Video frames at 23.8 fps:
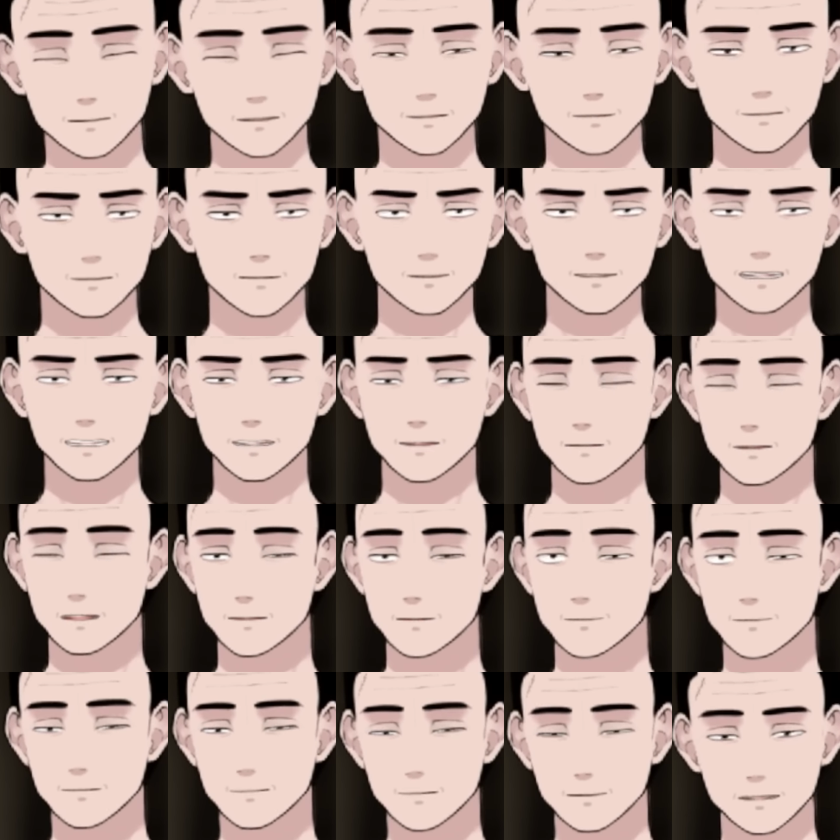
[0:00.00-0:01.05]
違うけど、
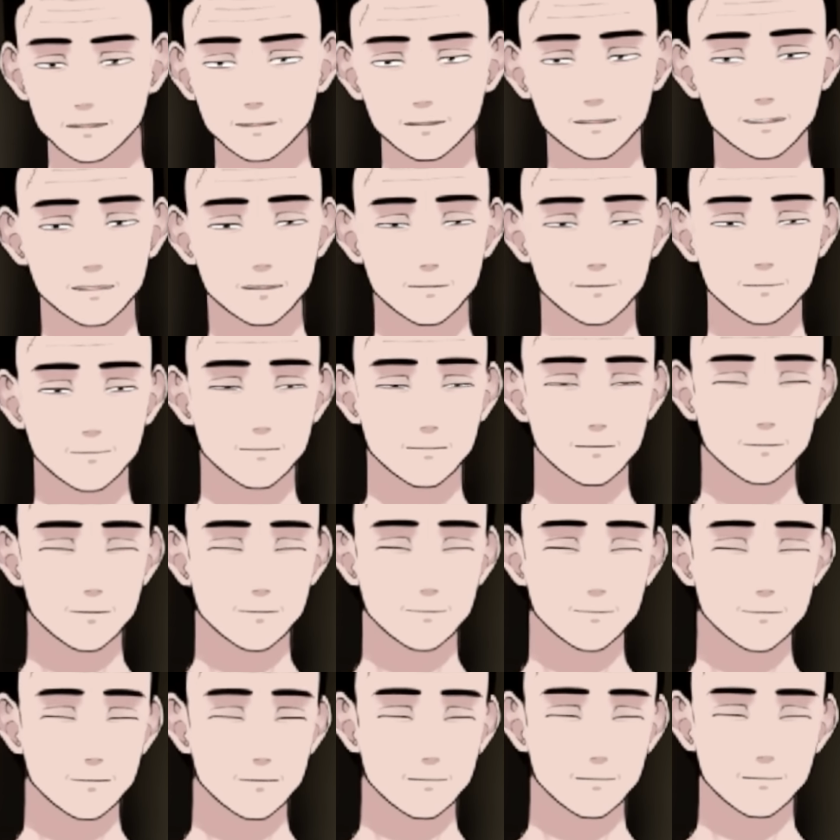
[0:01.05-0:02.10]
みたいな話になるっ
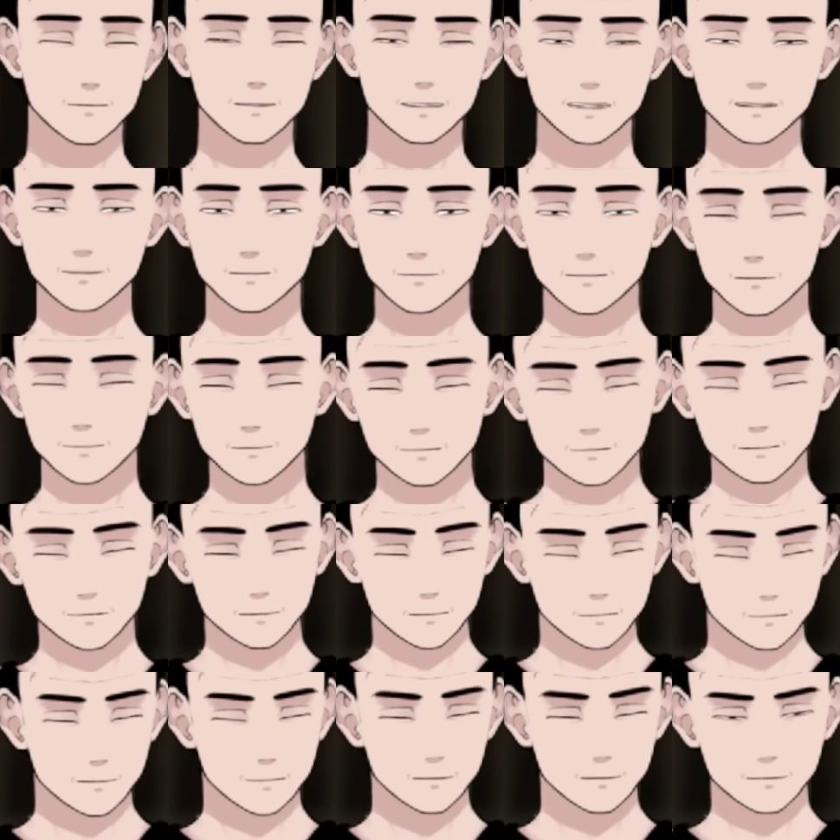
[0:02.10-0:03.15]
ていう話です。以
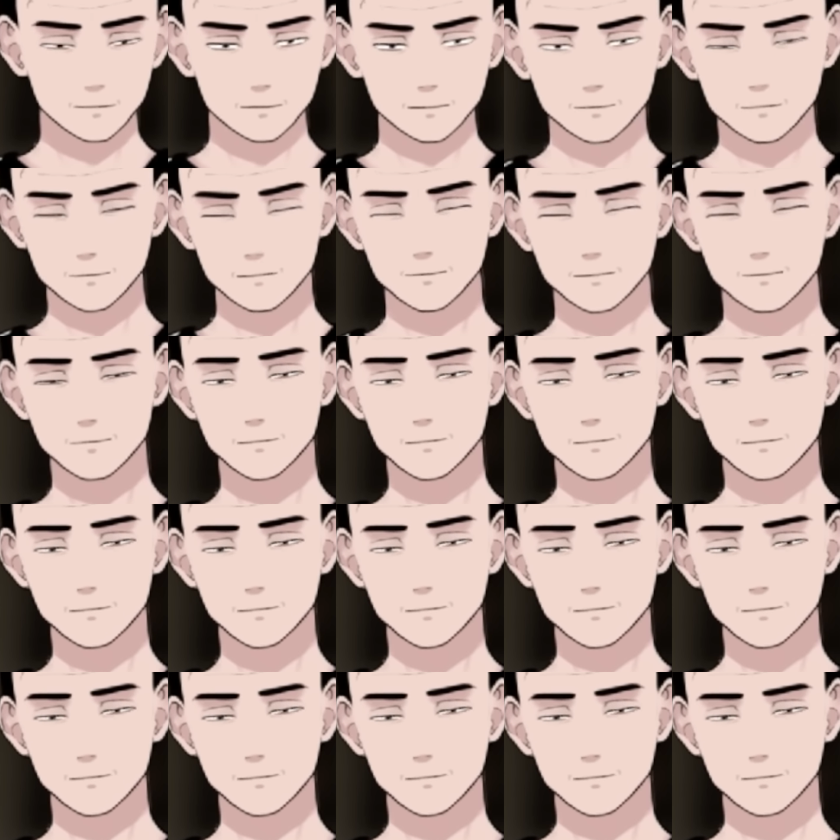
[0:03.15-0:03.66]
上です。